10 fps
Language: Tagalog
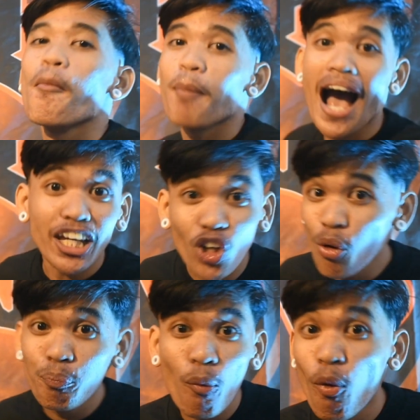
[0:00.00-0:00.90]

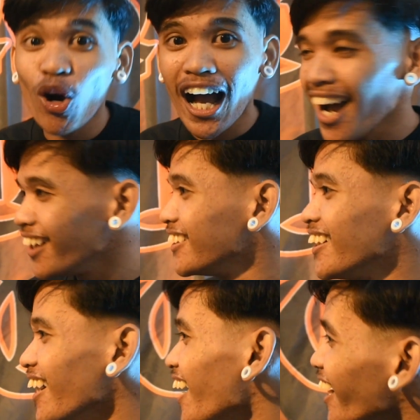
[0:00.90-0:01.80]
payong bubuka
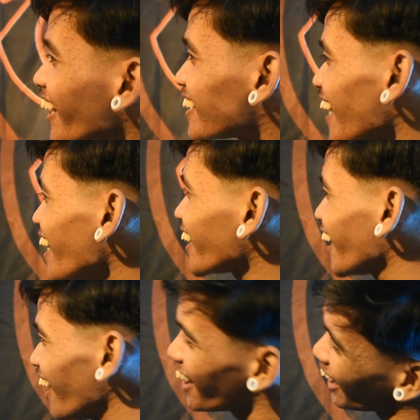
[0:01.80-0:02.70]

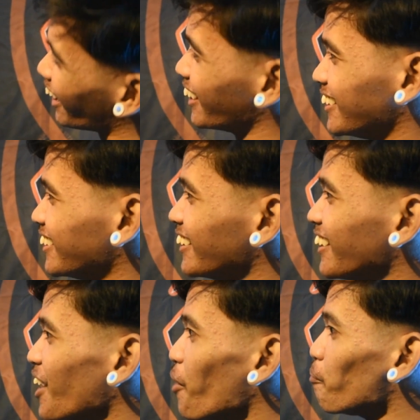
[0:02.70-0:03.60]
isayikil ha
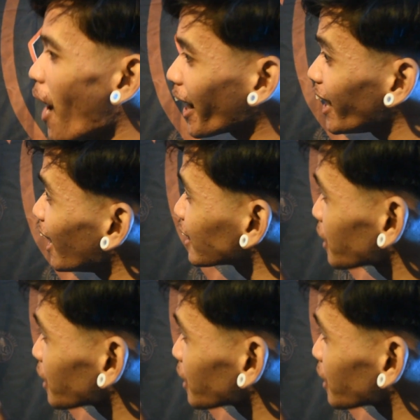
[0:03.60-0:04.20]
bagay lang